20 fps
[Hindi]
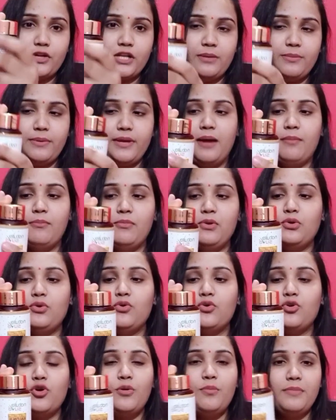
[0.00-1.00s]
में हम लोगों
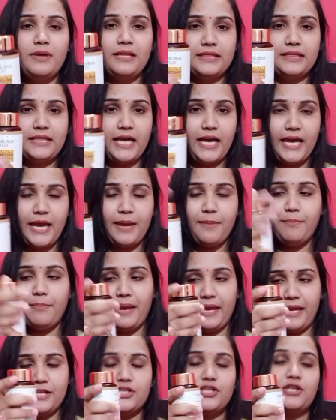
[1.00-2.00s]
को मिलता है
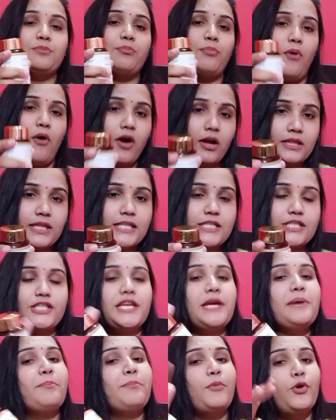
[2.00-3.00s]
पैकेजिंग बहुत अच्छी है
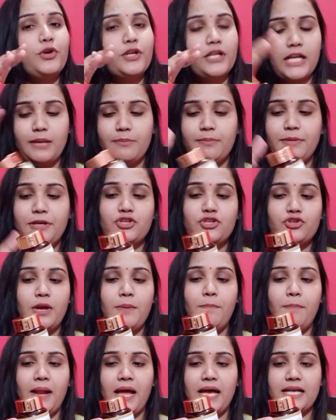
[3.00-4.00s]
बोतल भी जो है
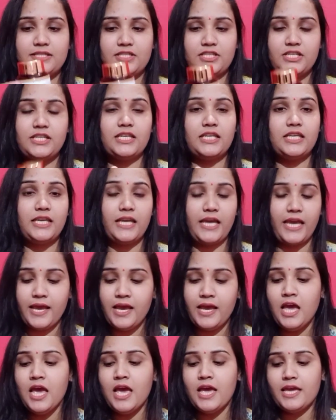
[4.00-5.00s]
प्लास्टिक की है
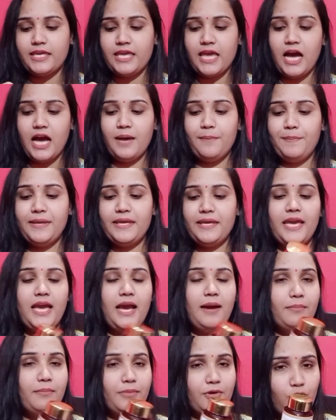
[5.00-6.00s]
यहाँ पे ये
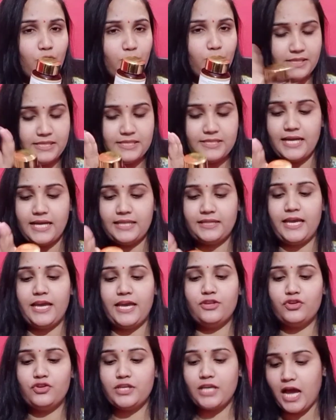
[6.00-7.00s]
हमको मिल जाता है तो
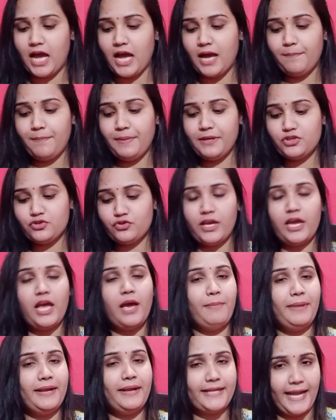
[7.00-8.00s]
यहाँ पे जो है
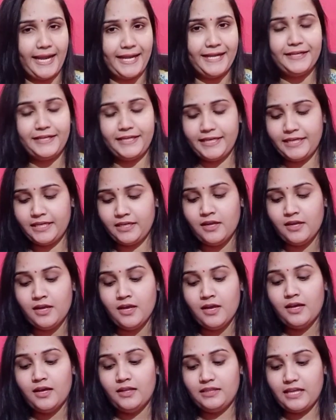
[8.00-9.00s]
हमें 19
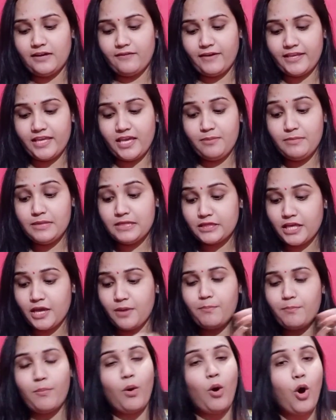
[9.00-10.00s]
दवाइयाँ मिलती हैं
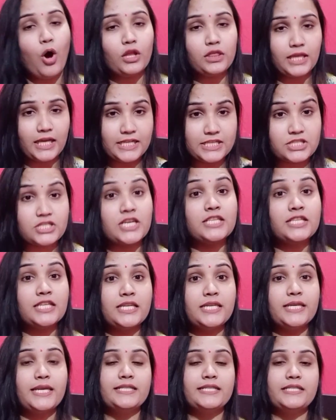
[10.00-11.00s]
बहुत अच्छे
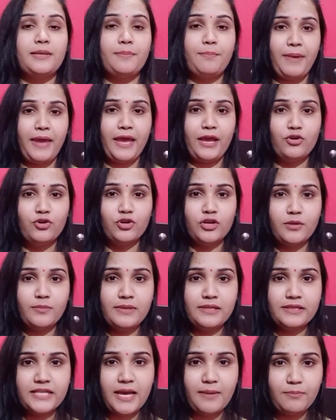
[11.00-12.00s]
तरीके से पैक हो कि मिलती
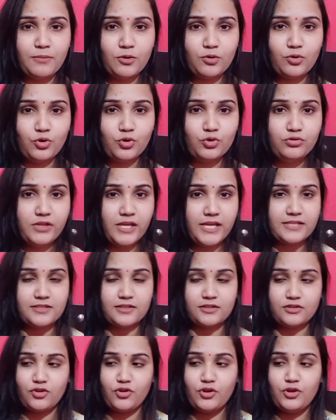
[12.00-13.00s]
है आप लोग खुद देख
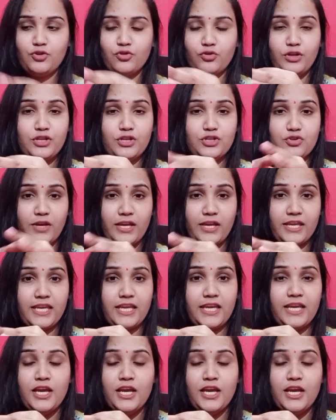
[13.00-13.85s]
सकते हो इन्होंने जो है ये